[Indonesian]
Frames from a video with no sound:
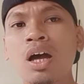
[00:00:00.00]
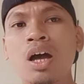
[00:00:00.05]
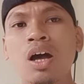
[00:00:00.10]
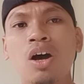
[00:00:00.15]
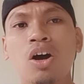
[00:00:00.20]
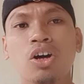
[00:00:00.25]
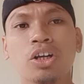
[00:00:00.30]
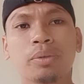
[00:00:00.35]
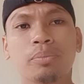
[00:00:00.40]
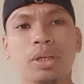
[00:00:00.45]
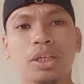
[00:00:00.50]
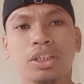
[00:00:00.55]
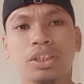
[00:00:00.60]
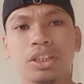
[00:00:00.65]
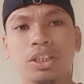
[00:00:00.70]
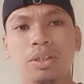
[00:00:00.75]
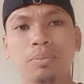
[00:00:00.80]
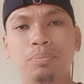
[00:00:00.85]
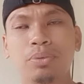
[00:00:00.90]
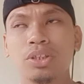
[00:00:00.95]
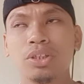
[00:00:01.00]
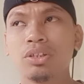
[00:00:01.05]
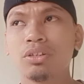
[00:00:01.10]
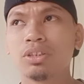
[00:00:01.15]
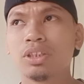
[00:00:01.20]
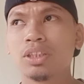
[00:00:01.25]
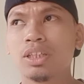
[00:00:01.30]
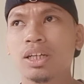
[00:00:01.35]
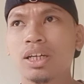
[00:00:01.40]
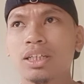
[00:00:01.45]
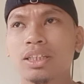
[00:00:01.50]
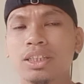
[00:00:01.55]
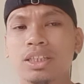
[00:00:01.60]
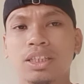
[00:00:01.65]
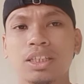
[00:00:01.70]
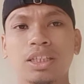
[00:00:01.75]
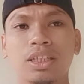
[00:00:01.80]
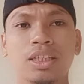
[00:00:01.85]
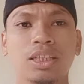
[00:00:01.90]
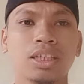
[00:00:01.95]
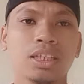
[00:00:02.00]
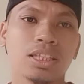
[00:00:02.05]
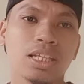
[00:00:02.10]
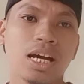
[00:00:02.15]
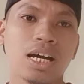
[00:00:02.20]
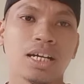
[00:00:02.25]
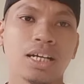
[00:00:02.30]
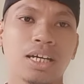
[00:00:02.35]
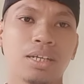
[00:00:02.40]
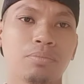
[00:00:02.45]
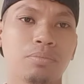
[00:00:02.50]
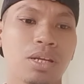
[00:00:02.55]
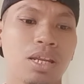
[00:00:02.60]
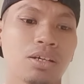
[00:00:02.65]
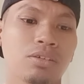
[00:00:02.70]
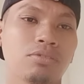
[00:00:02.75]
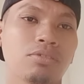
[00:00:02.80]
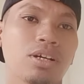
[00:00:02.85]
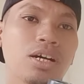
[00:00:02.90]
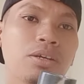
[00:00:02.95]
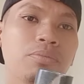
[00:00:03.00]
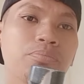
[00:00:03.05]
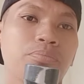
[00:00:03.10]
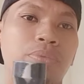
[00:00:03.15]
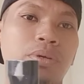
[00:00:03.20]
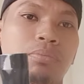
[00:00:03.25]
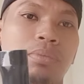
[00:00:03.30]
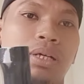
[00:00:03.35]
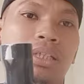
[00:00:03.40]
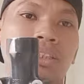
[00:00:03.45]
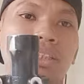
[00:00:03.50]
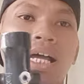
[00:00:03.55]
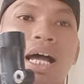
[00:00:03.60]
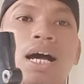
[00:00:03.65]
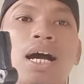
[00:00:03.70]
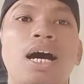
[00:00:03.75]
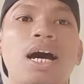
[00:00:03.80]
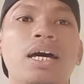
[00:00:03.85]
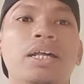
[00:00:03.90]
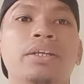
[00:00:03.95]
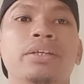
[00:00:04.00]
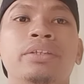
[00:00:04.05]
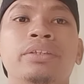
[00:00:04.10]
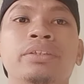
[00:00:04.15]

Oke baik, di video kita kali ini kita akan melakukan pemasangan